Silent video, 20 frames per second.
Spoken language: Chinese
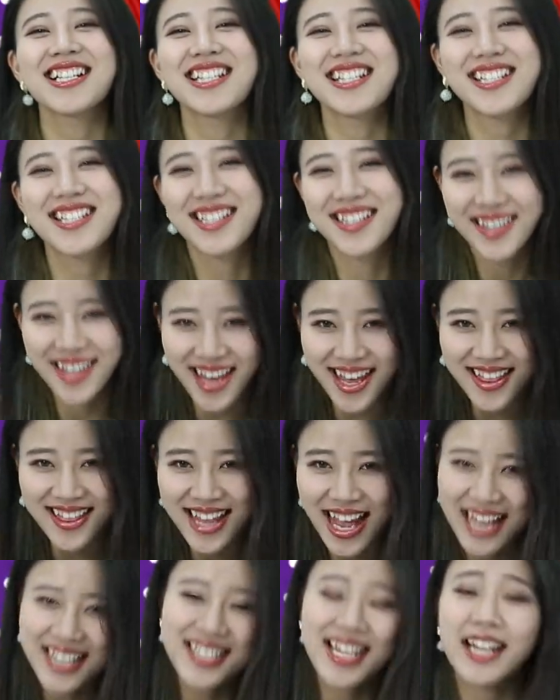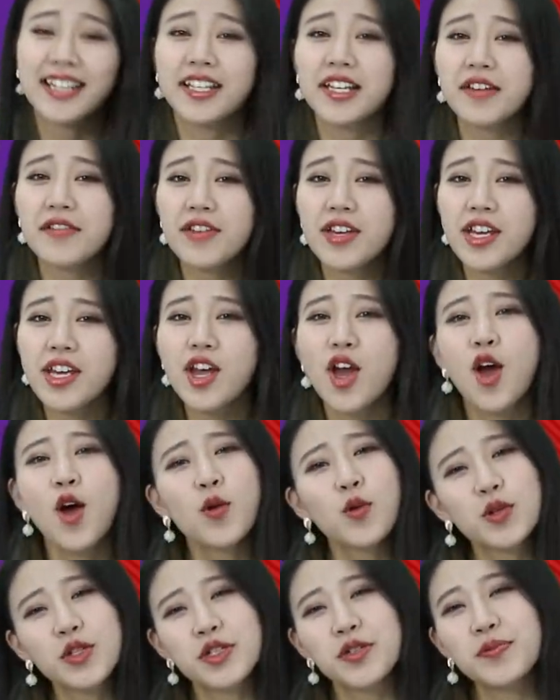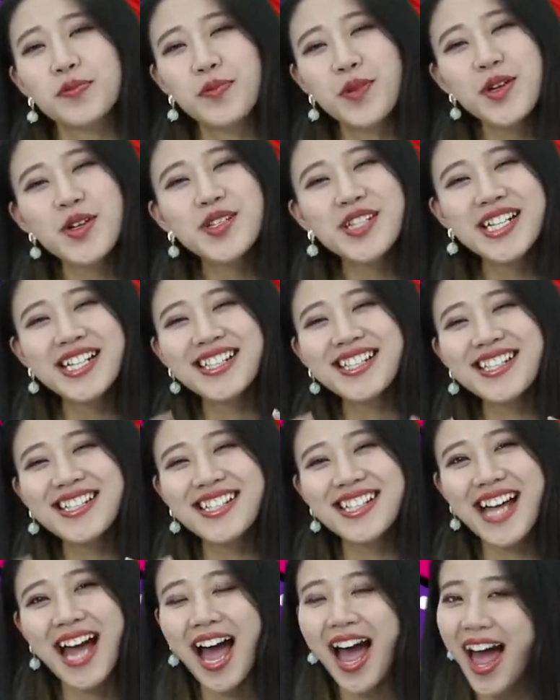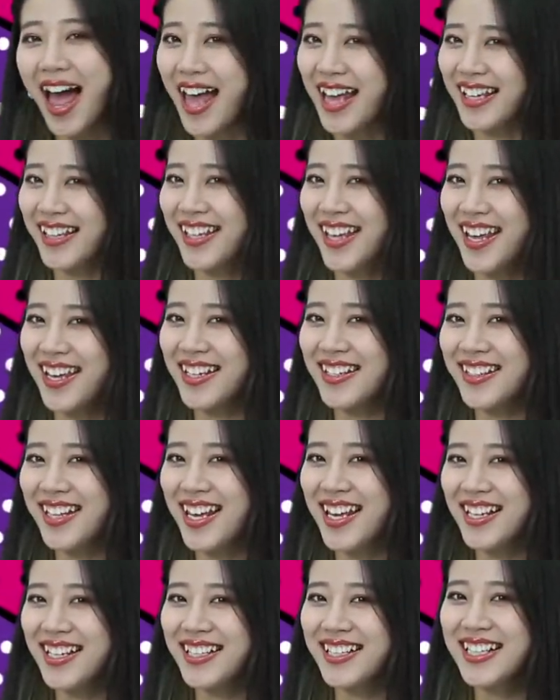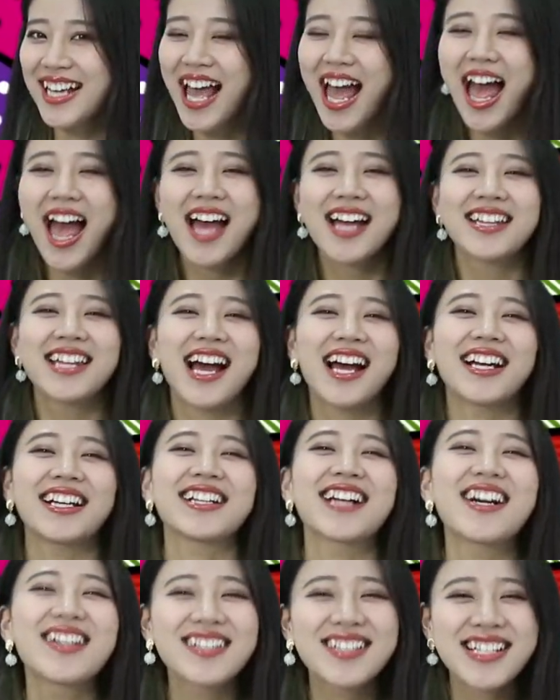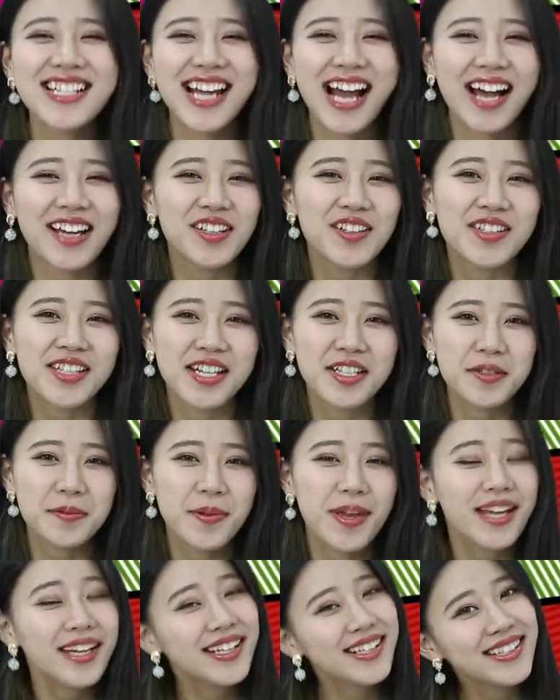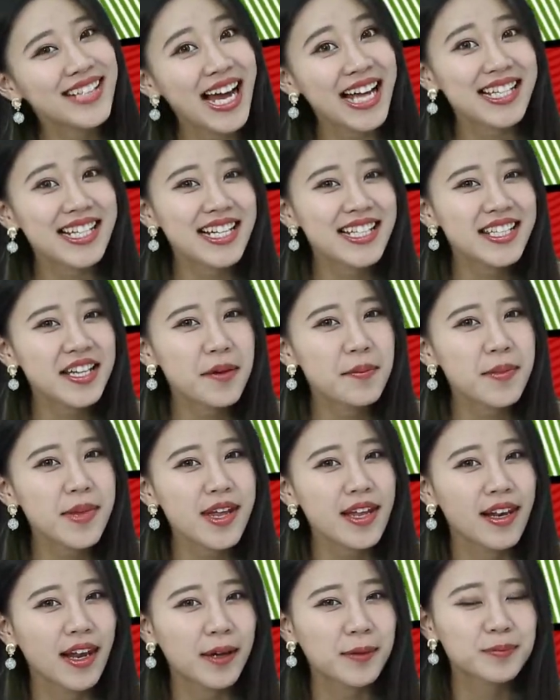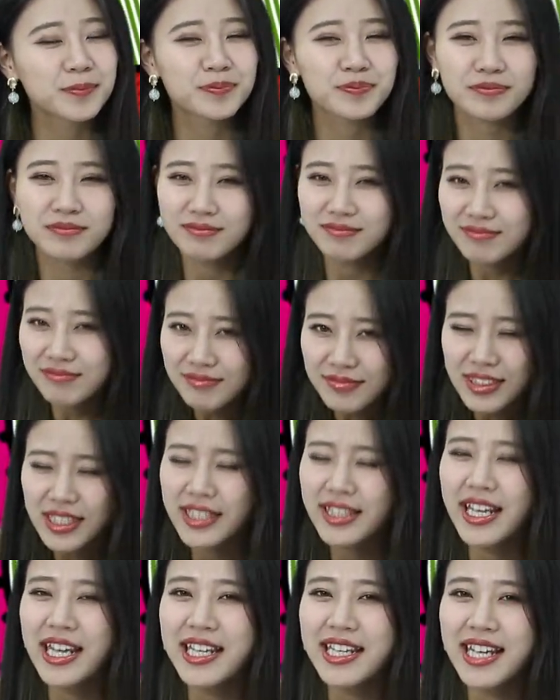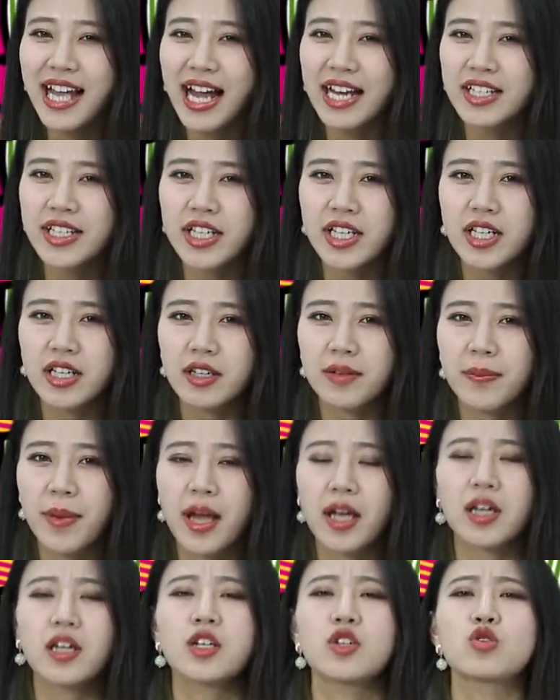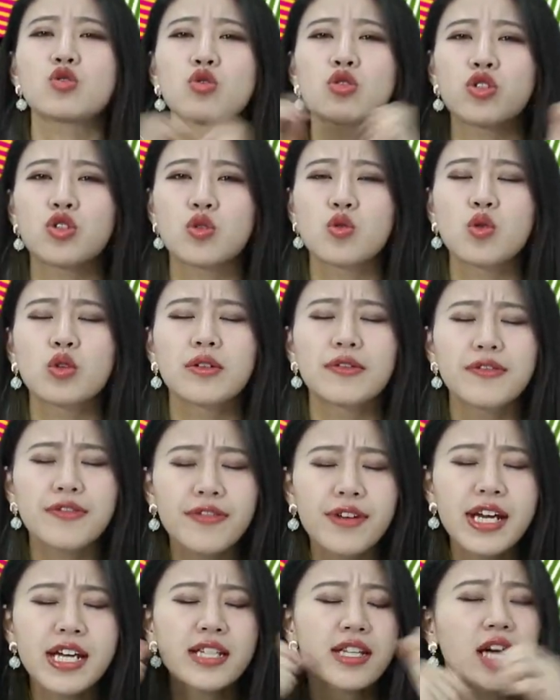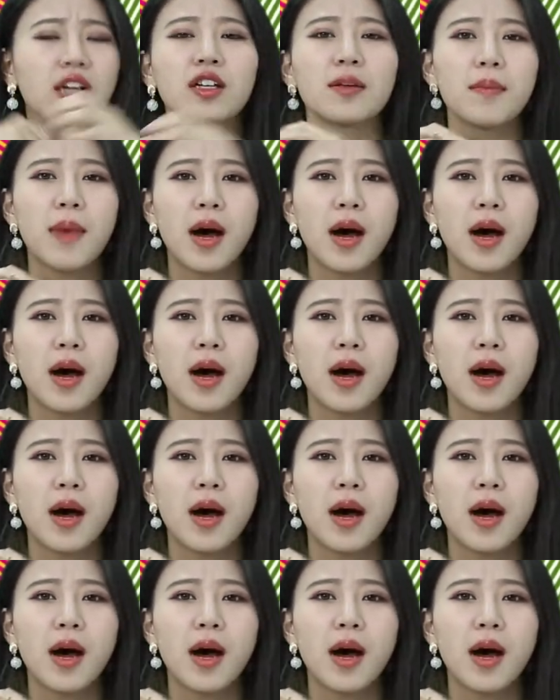里是天塔下 TV，我是 Music in the Sky 听听。那很高兴啊，又在这边跟大家见面了。天呀，这个礼拜可以说是过得非常的